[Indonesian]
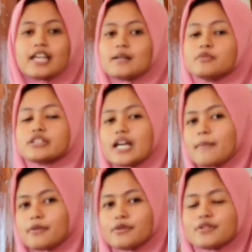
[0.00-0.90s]
Ilmu
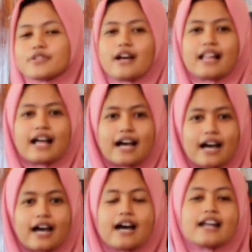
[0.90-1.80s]
tak melulu soal
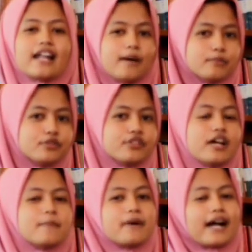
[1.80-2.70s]
angka, namun
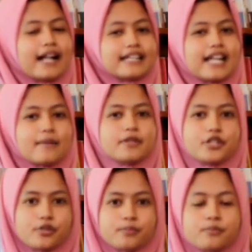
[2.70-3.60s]
bekal dalam
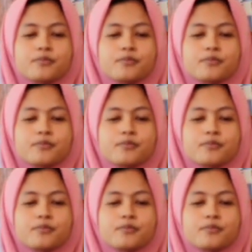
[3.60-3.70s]
hidup.